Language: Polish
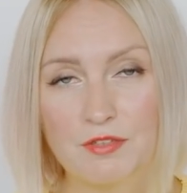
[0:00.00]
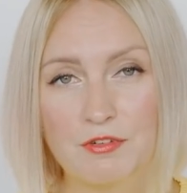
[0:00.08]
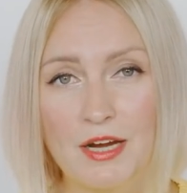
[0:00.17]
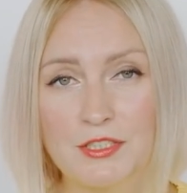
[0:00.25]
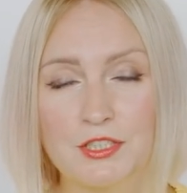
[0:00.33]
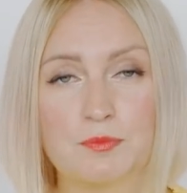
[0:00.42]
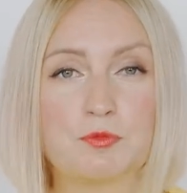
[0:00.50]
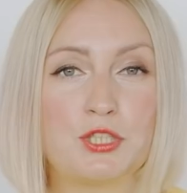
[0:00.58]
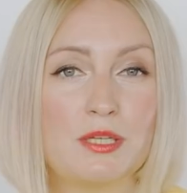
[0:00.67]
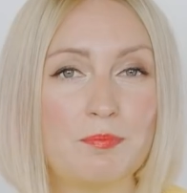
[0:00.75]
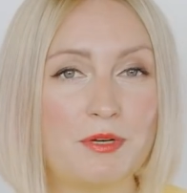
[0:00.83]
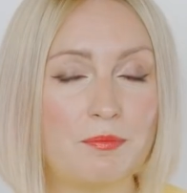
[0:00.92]
Ratchet
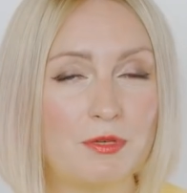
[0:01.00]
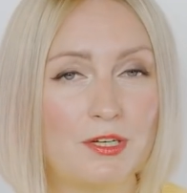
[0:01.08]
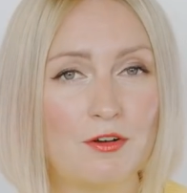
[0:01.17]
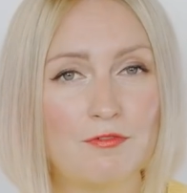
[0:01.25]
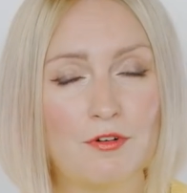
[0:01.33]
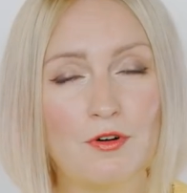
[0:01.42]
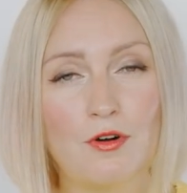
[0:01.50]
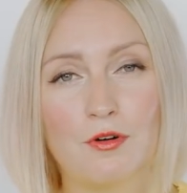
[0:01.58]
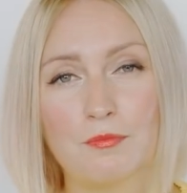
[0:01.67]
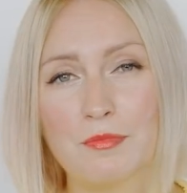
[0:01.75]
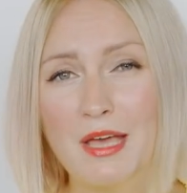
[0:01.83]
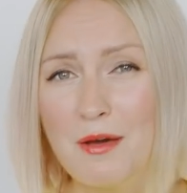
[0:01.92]
przedpremierowo
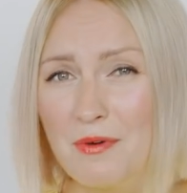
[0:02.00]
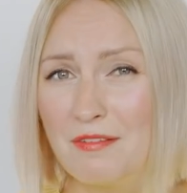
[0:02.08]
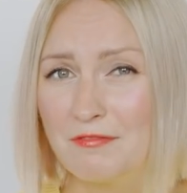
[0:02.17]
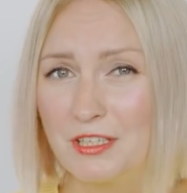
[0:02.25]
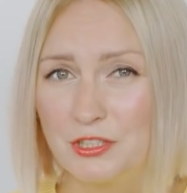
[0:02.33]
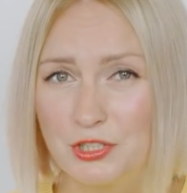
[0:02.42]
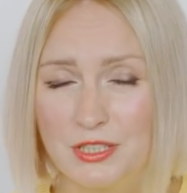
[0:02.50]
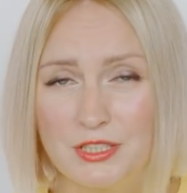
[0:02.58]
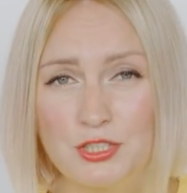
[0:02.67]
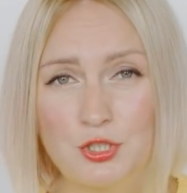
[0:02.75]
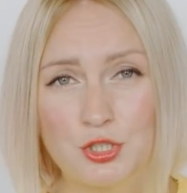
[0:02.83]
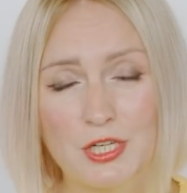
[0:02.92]
miałam
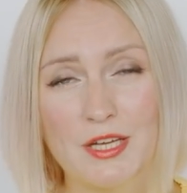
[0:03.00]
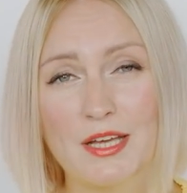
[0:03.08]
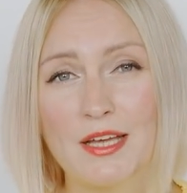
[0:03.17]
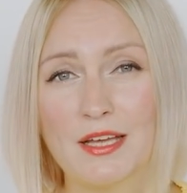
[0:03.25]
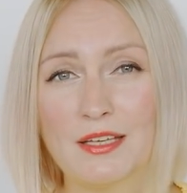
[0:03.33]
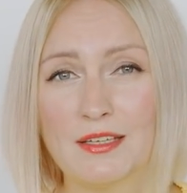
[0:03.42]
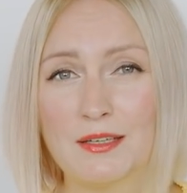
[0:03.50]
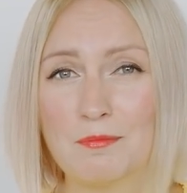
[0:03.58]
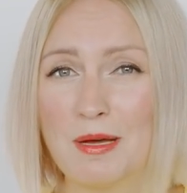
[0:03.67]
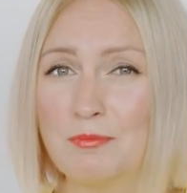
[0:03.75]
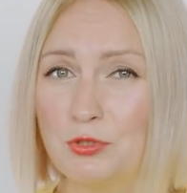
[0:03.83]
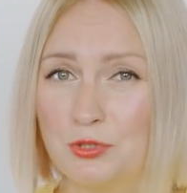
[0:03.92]
wrażenie, że y,
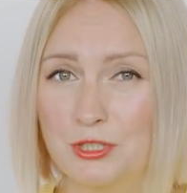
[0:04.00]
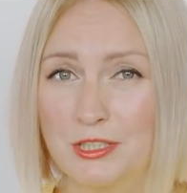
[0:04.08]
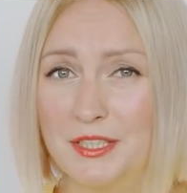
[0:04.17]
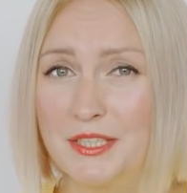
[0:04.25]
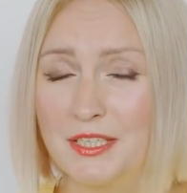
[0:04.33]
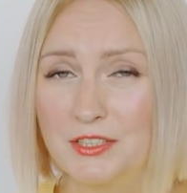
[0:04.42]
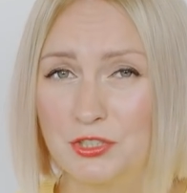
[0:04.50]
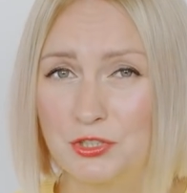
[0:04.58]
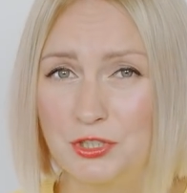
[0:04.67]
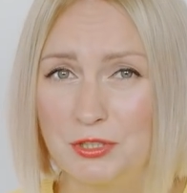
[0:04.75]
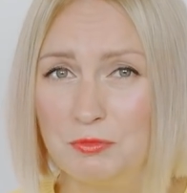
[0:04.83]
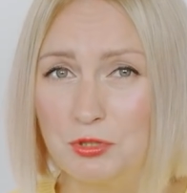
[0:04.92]
mam do czynienia z
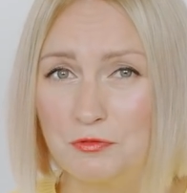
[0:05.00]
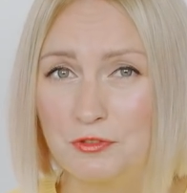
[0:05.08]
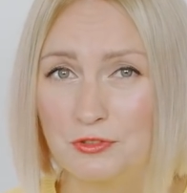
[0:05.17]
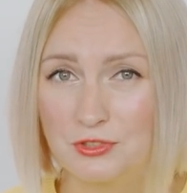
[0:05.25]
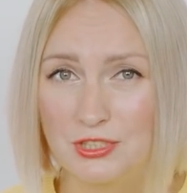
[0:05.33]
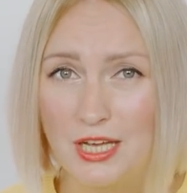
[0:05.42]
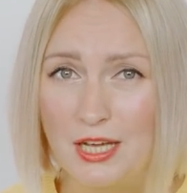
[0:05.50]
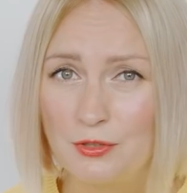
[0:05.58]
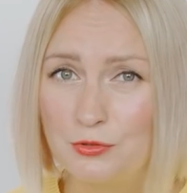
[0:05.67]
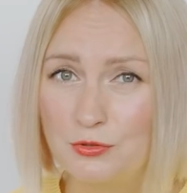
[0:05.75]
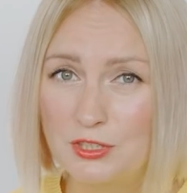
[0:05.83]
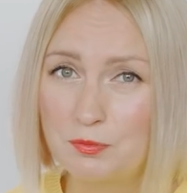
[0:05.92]
czymś w
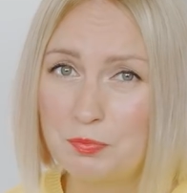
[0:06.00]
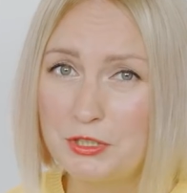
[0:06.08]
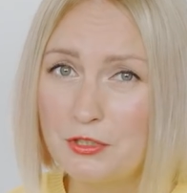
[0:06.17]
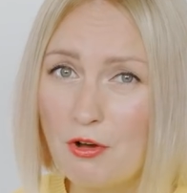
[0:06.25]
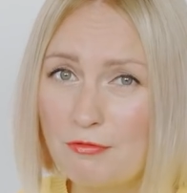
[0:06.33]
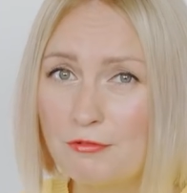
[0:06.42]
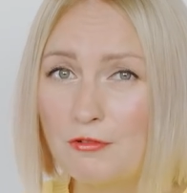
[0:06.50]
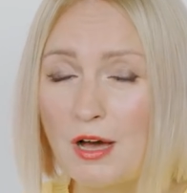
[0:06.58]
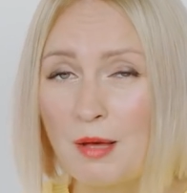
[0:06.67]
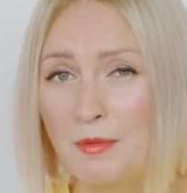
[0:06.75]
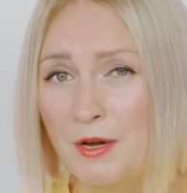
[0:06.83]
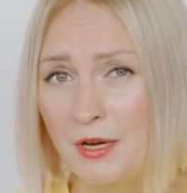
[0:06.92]
rodzaju spin-offu
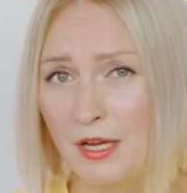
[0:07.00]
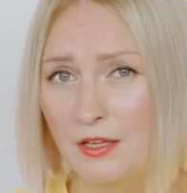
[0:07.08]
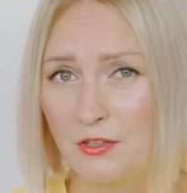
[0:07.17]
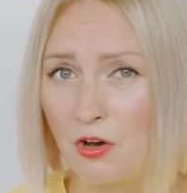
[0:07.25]
American